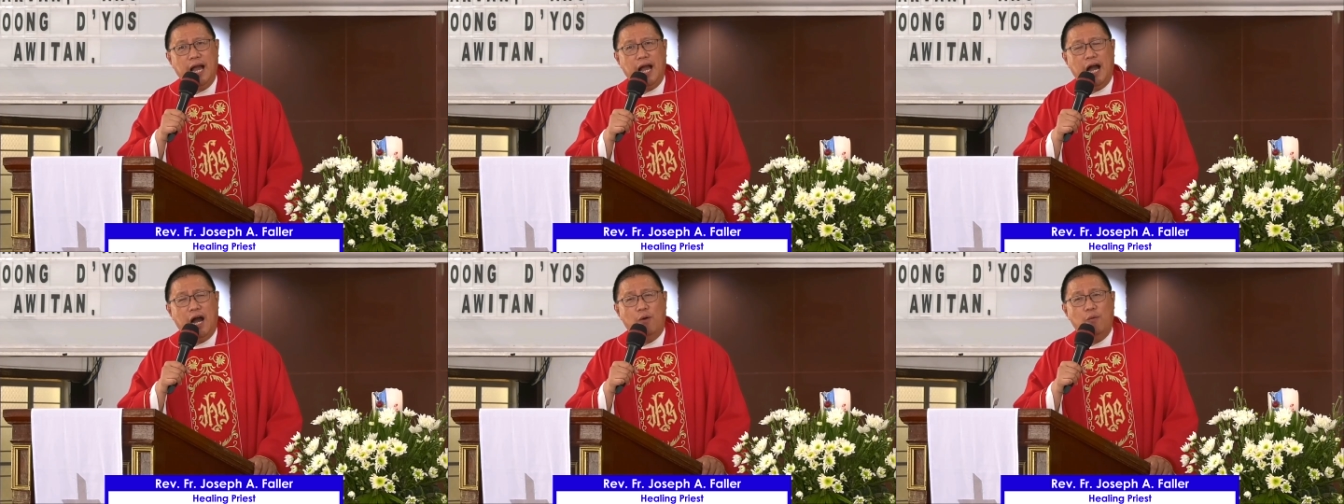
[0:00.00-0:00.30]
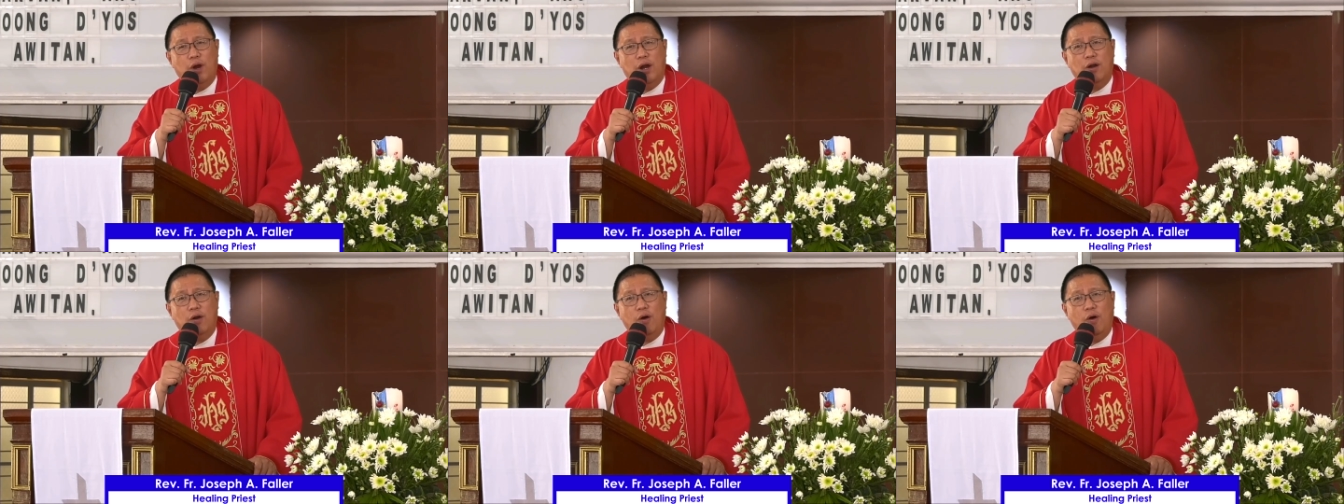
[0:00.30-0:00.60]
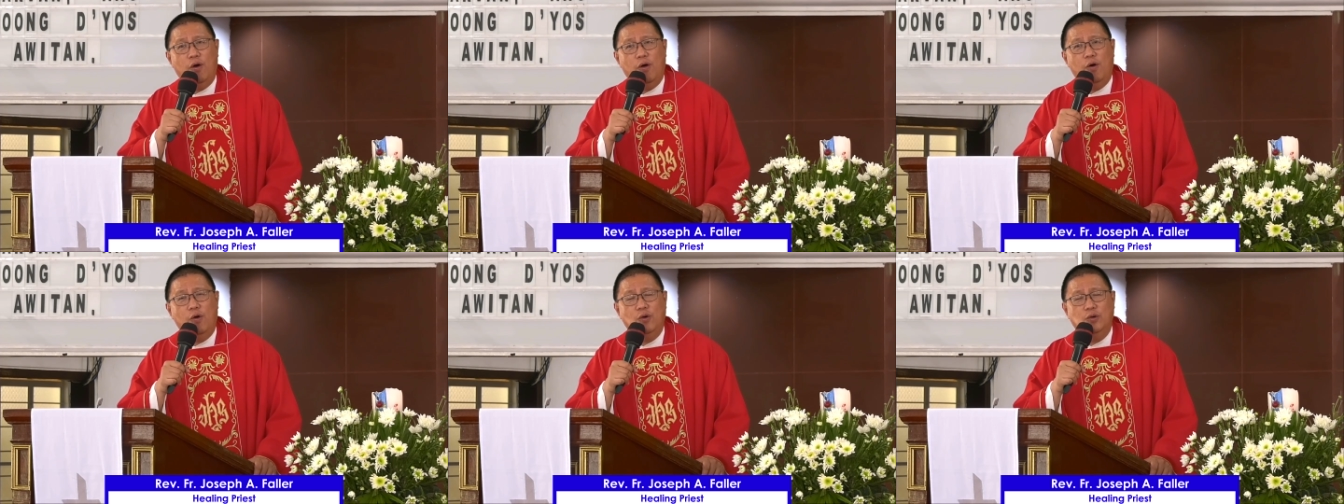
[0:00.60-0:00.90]
our
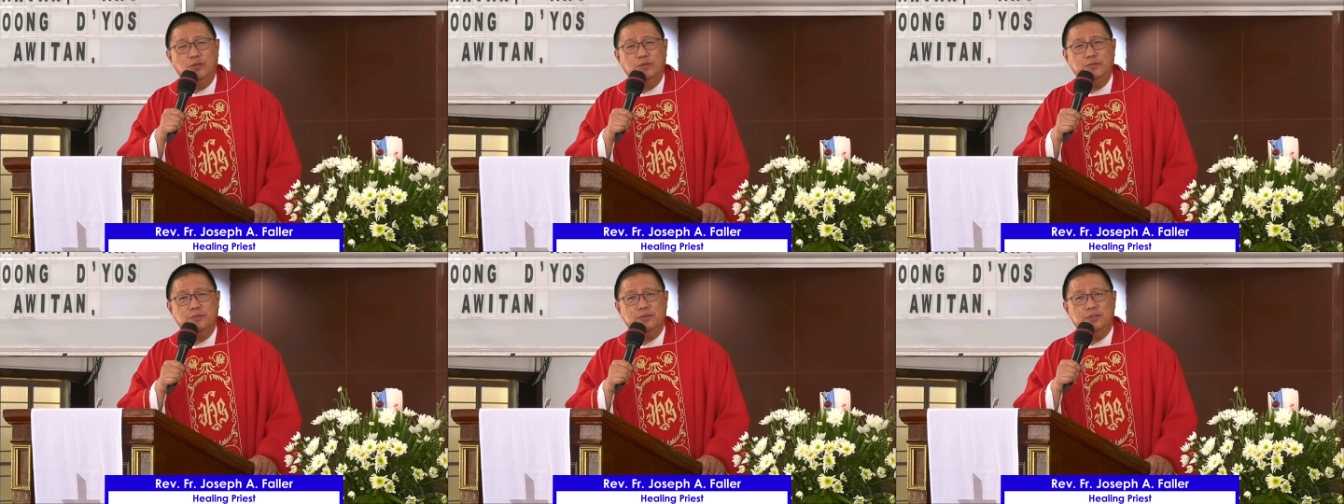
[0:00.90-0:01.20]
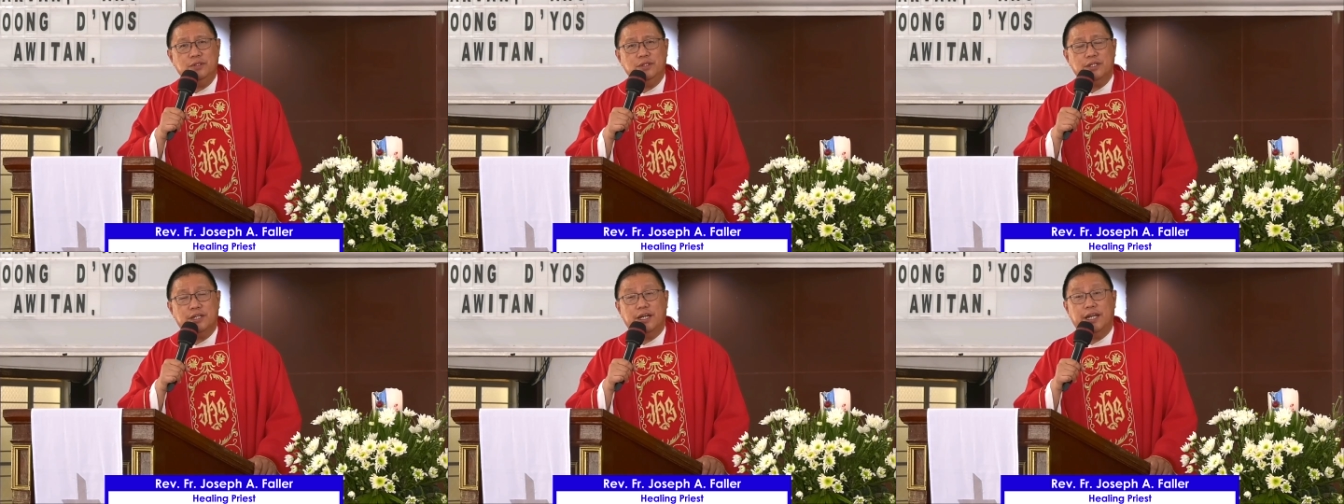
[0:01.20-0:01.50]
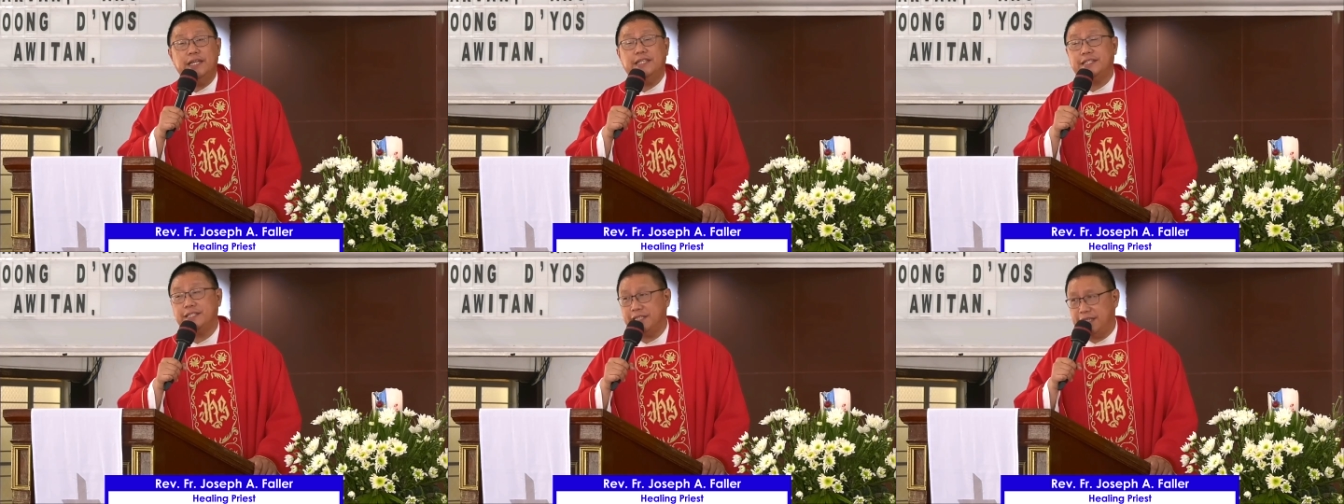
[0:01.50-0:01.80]
own
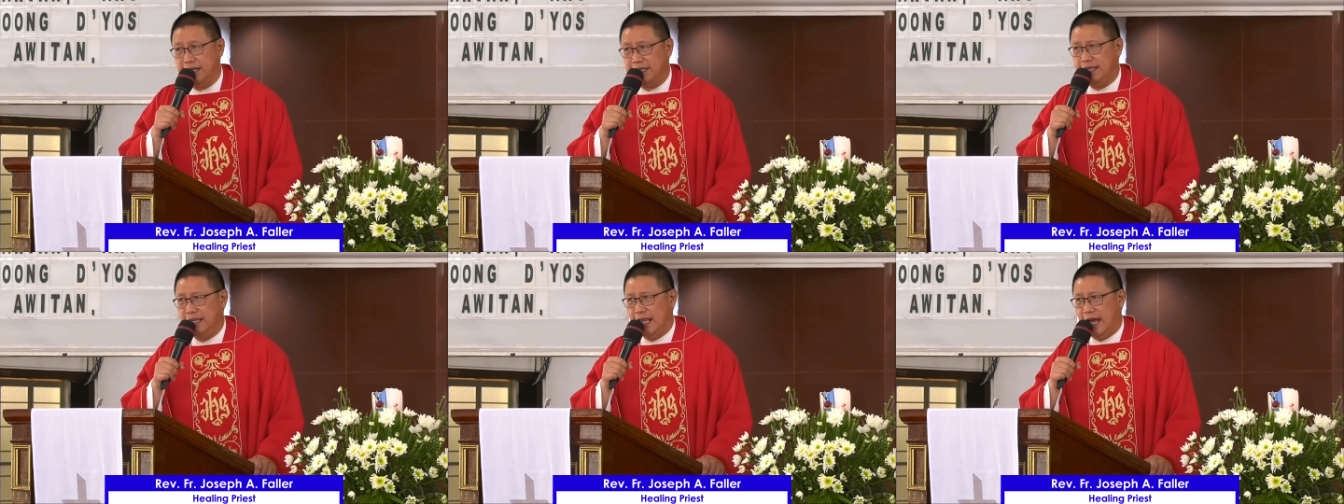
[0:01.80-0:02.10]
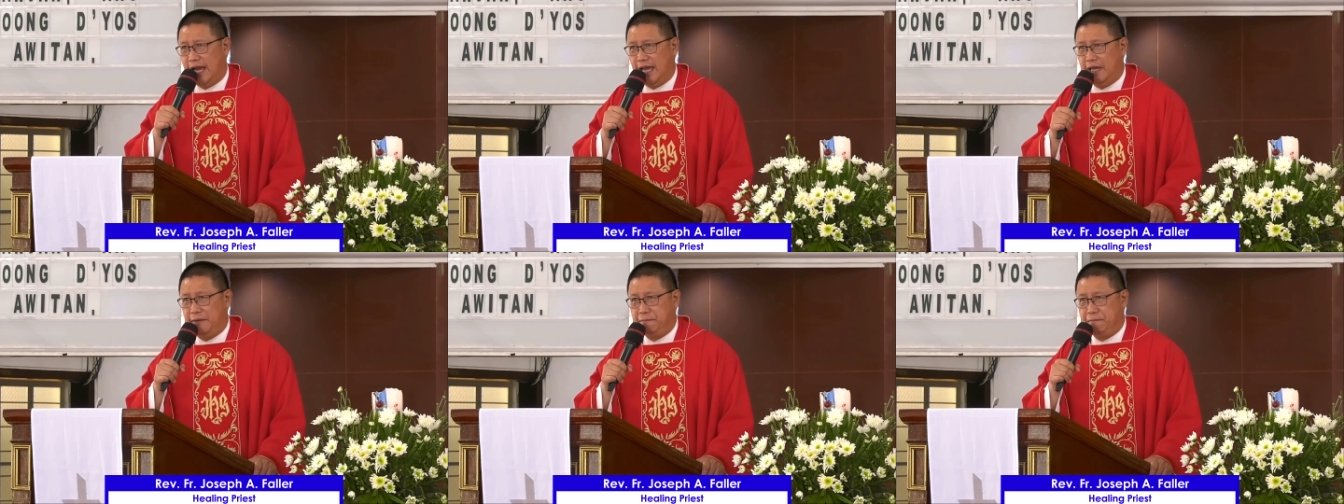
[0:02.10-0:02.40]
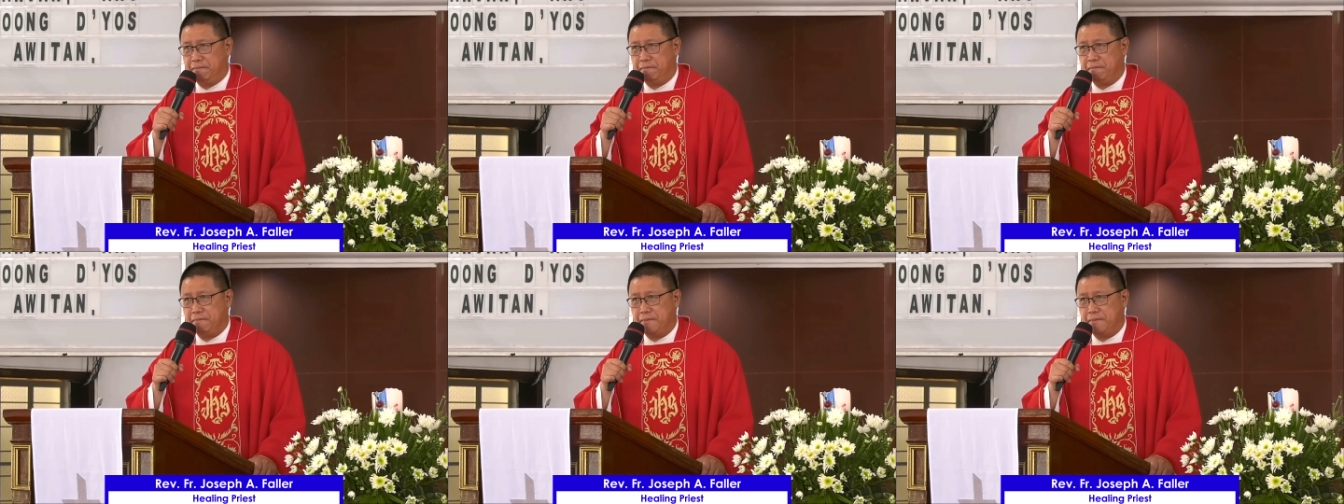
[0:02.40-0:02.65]
Christian life.